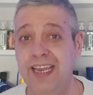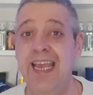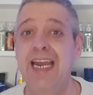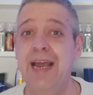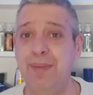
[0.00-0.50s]

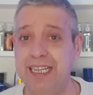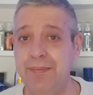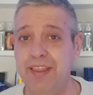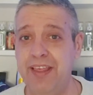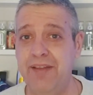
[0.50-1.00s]
En la parte
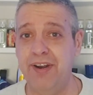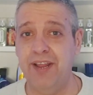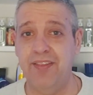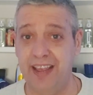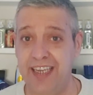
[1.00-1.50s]
media de la
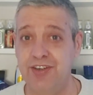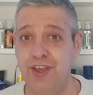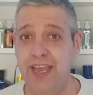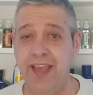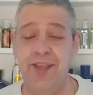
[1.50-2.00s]
fragancia, ¿qué es lo
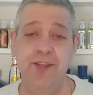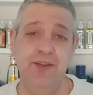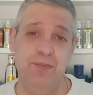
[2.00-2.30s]
que hay?